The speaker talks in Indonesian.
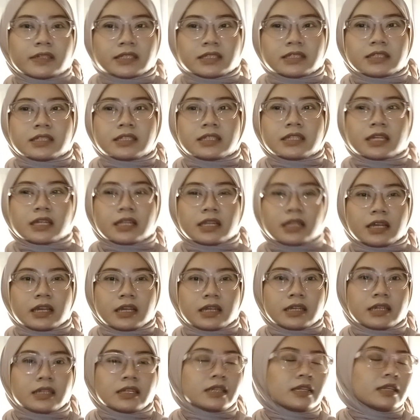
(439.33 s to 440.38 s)
ini flashnya
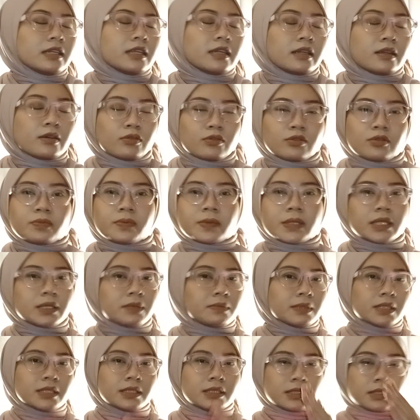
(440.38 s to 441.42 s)
nyala dan aku
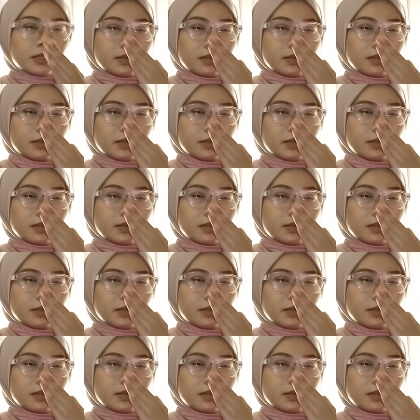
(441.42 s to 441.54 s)
tuh paling